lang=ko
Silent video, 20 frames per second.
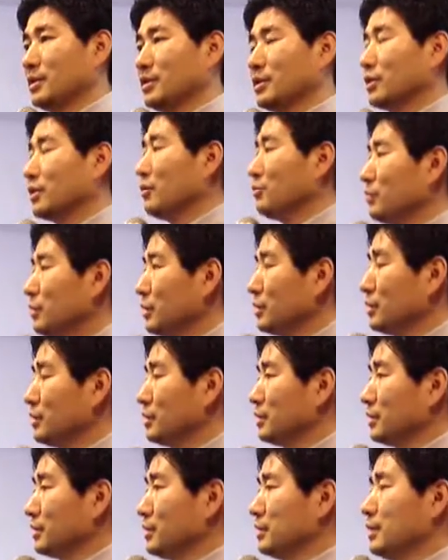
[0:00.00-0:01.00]
그러니까
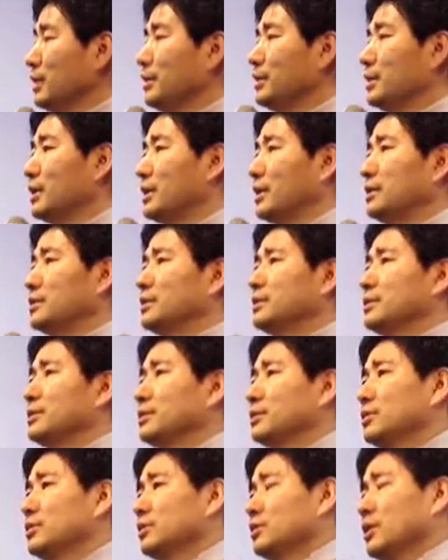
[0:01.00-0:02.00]
우리는 옛날에는
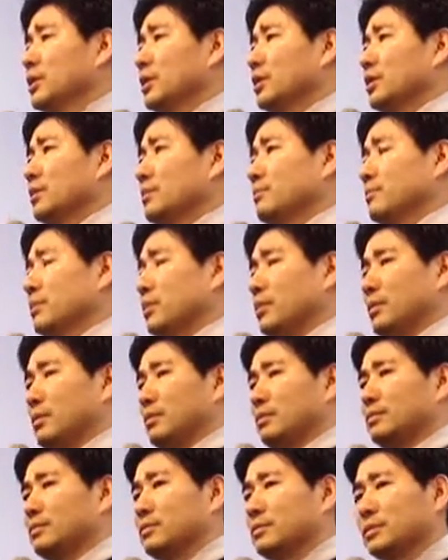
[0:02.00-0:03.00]

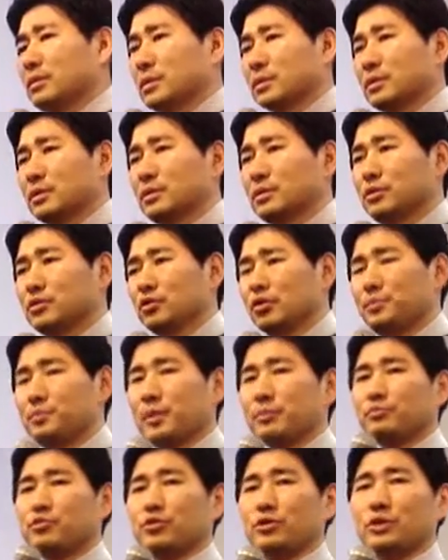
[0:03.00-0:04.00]
뭐 그
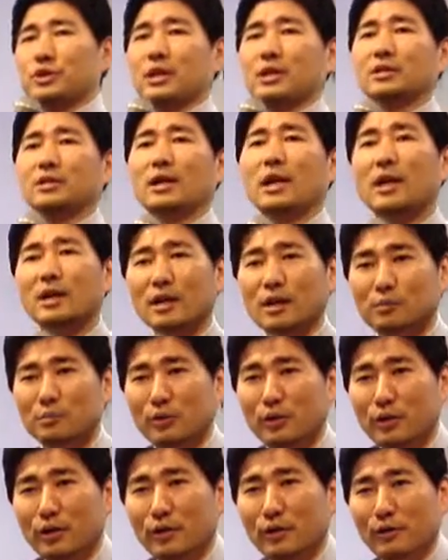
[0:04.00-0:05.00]
율법주의자들이 한 게
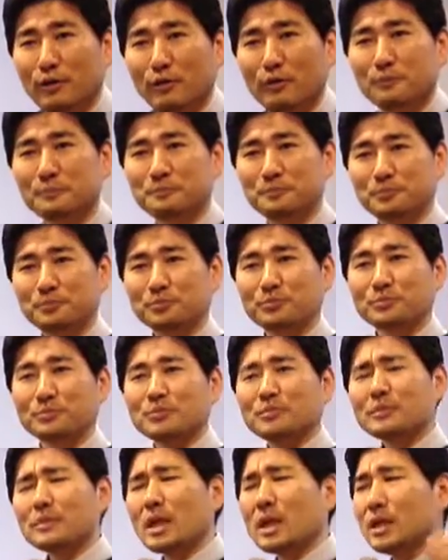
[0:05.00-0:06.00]
뭐예요?
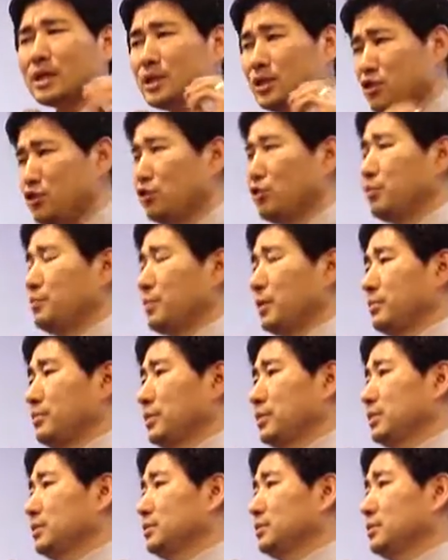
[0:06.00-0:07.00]
이
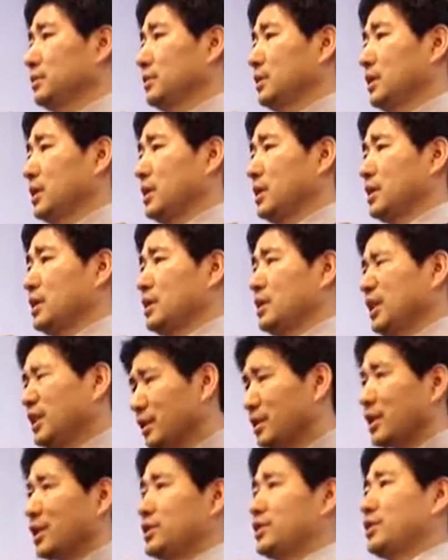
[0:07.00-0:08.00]
율법은
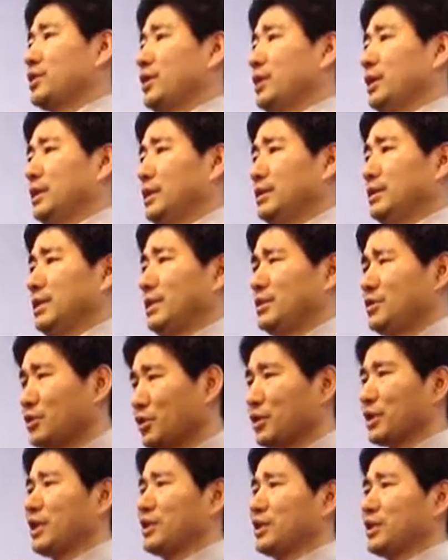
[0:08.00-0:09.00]
이렇게 지켜야 된다.
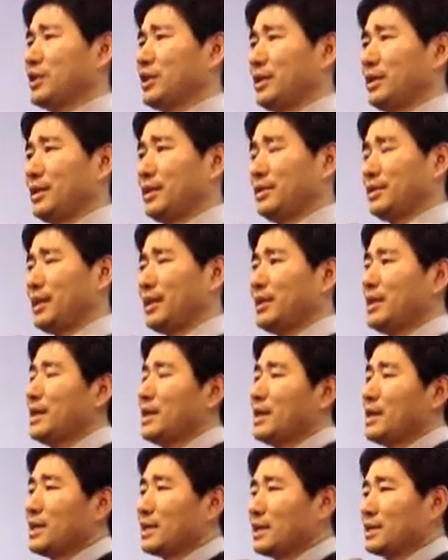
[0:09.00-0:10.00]
저렇게 지켜야 된다.
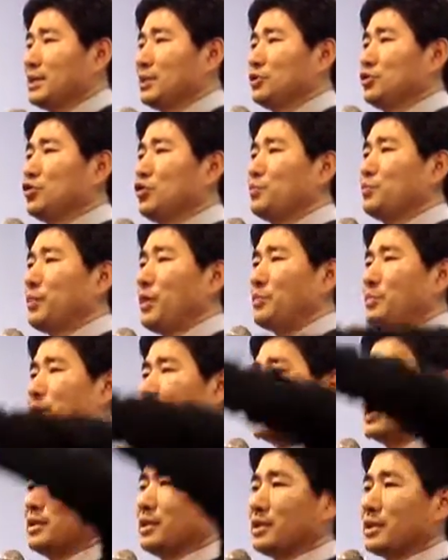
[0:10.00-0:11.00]
그
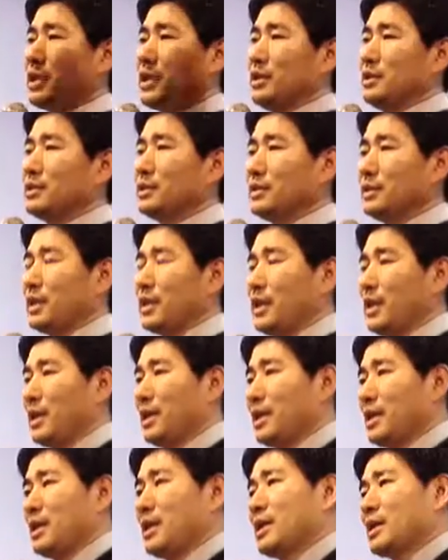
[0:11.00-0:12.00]
율법이 그렇게
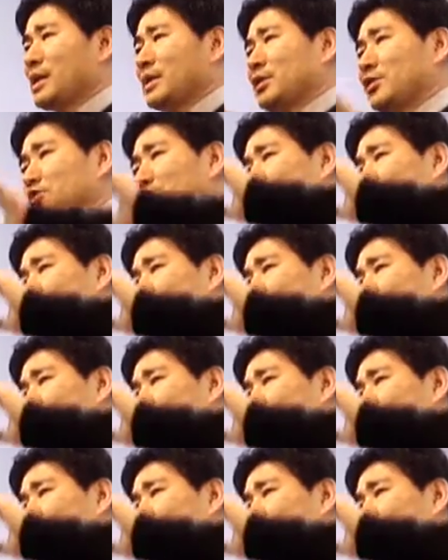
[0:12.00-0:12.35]
있는데 그